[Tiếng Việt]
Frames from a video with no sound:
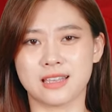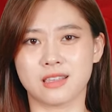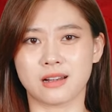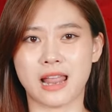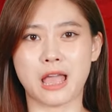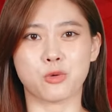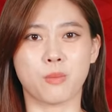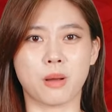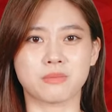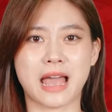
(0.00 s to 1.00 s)
Tương lai của
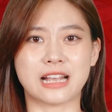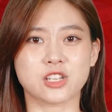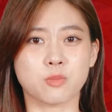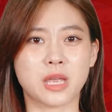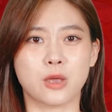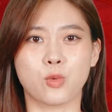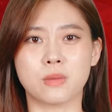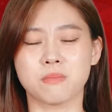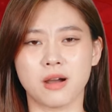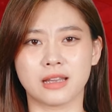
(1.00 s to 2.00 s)
bóng đá trong kỷ
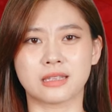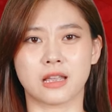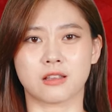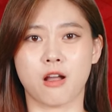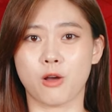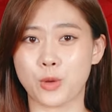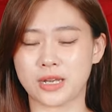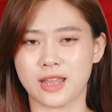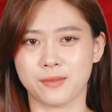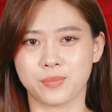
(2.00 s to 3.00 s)
nguyên mới thật khó
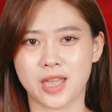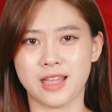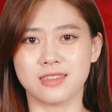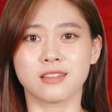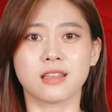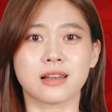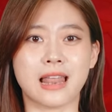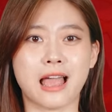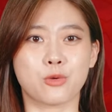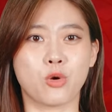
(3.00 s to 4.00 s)
đoán định, nhưng tương
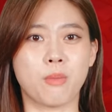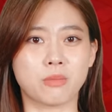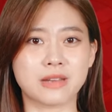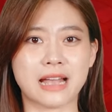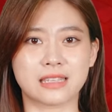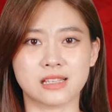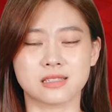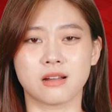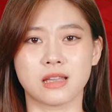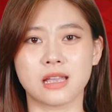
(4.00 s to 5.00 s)
lai của bóng đá thế
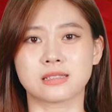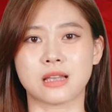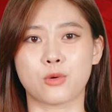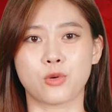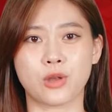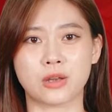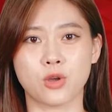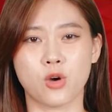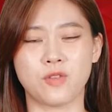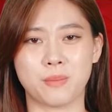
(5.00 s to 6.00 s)
giới sau
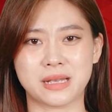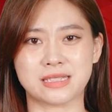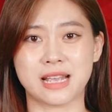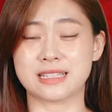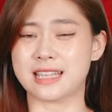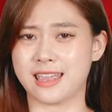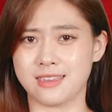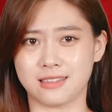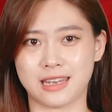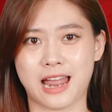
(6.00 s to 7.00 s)
Ronaldo và Messi sẽ
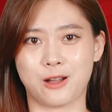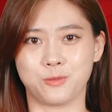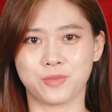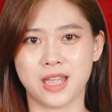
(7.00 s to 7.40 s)
như thế nào?